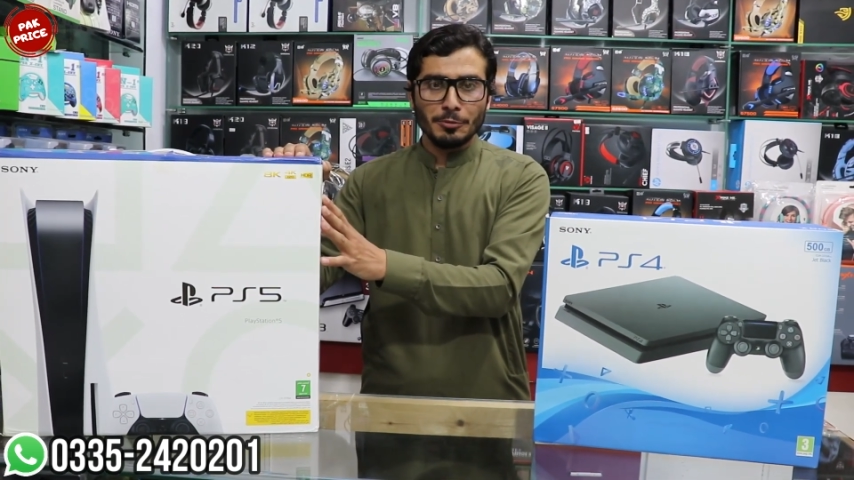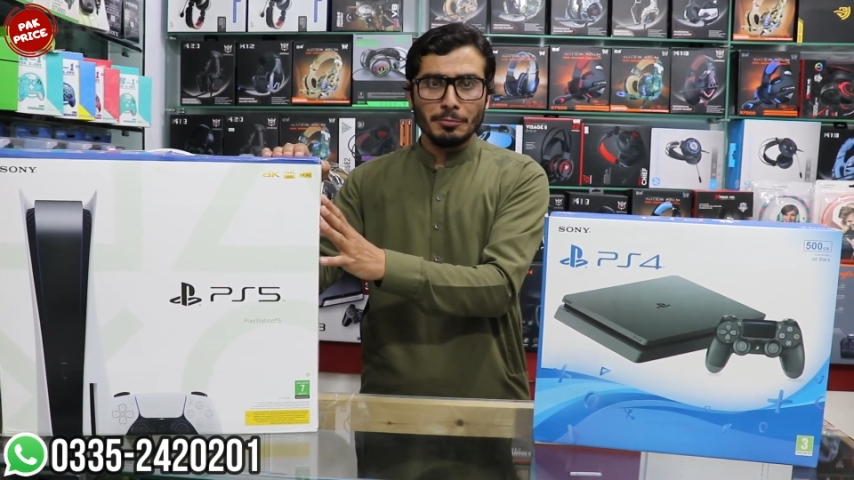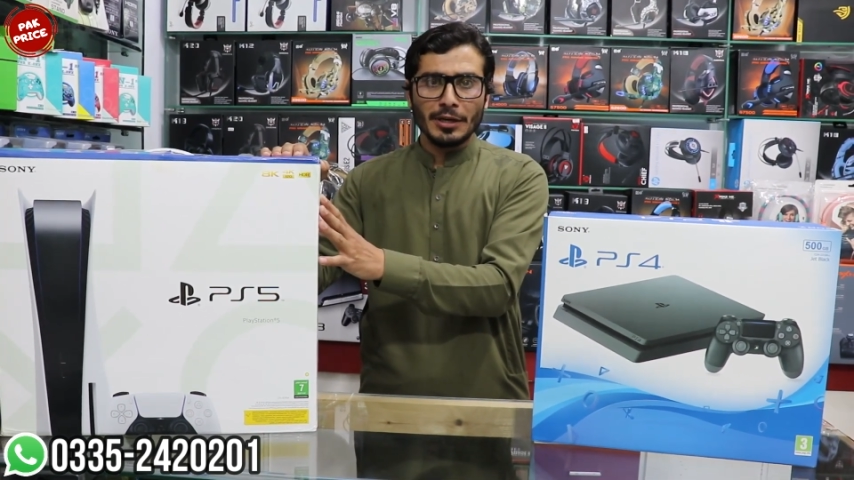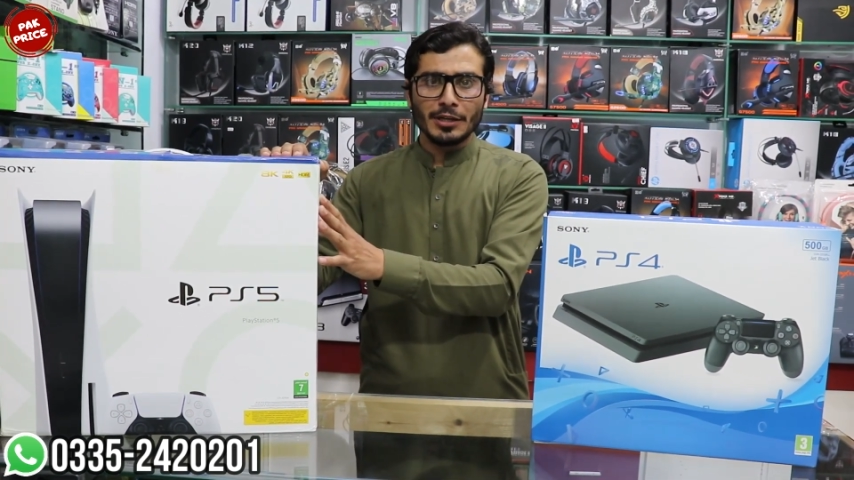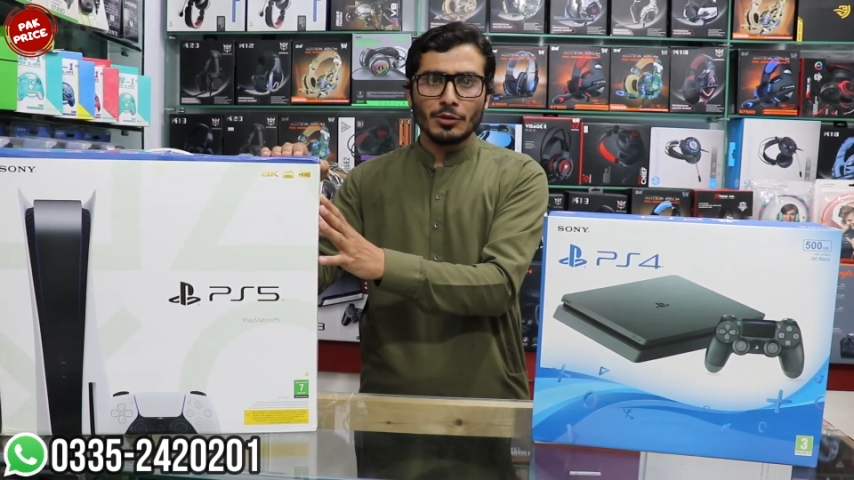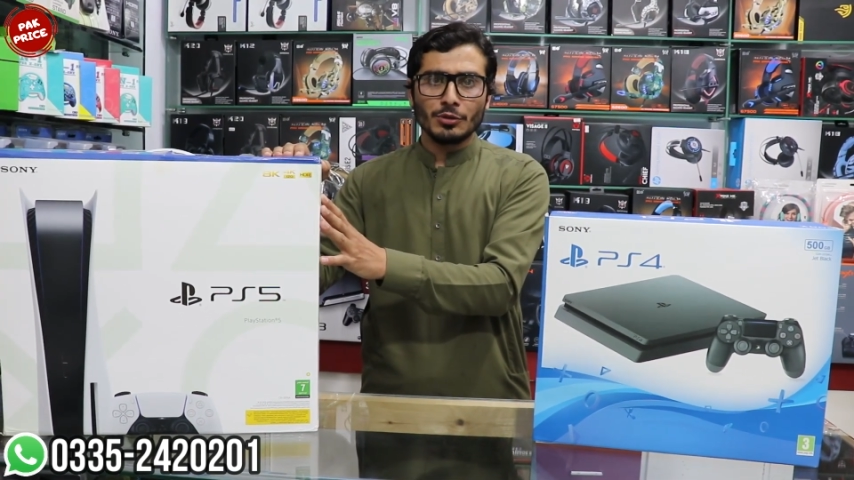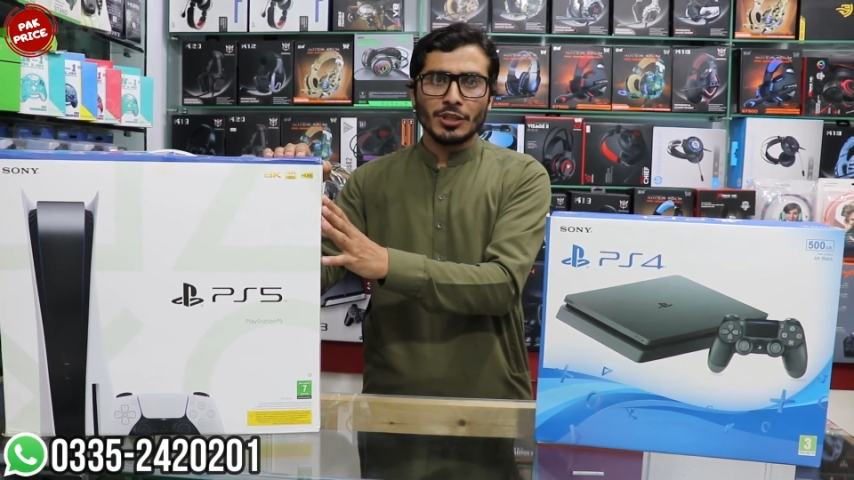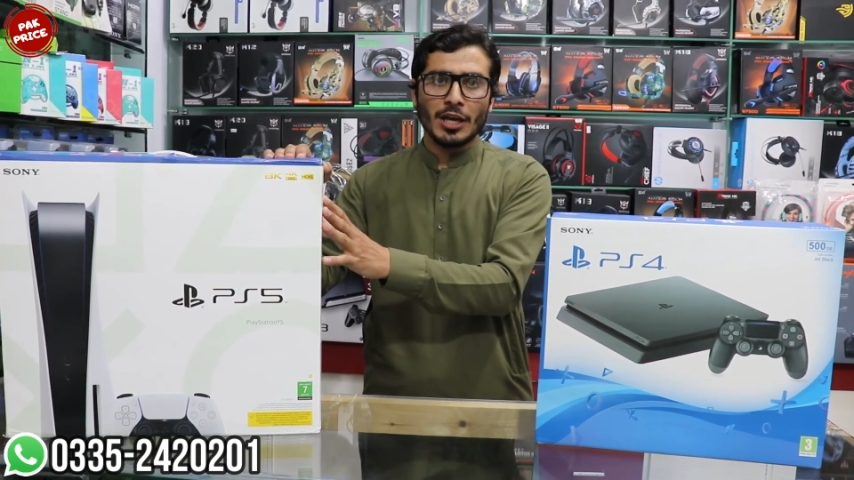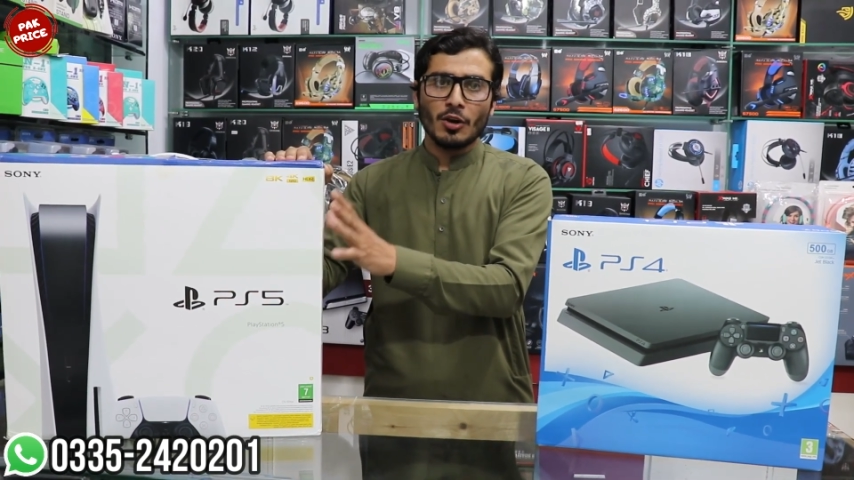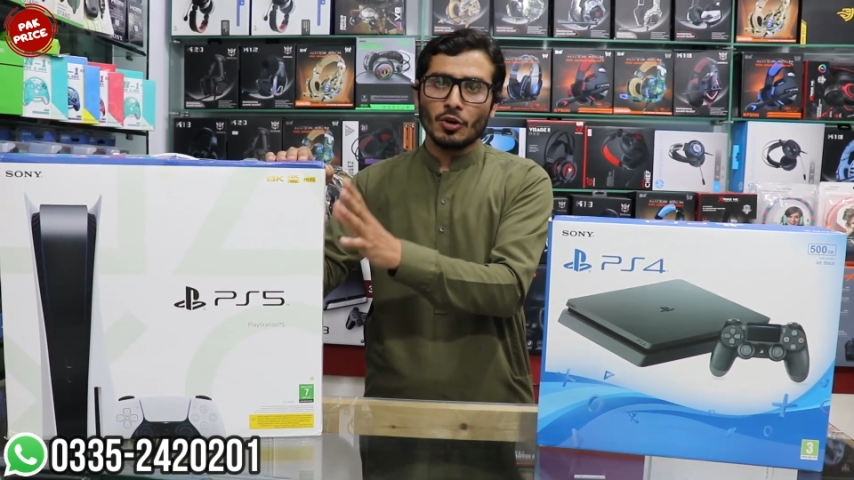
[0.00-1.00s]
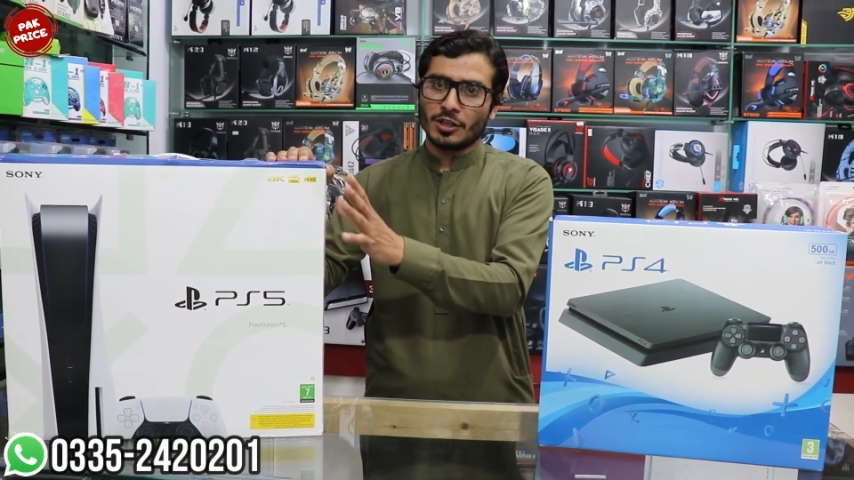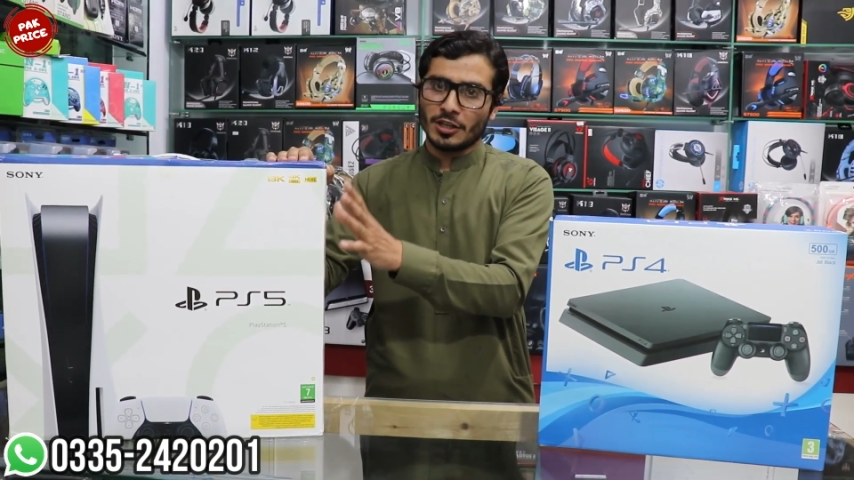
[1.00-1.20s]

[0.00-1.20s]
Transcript: में भी महंगे होते हैं और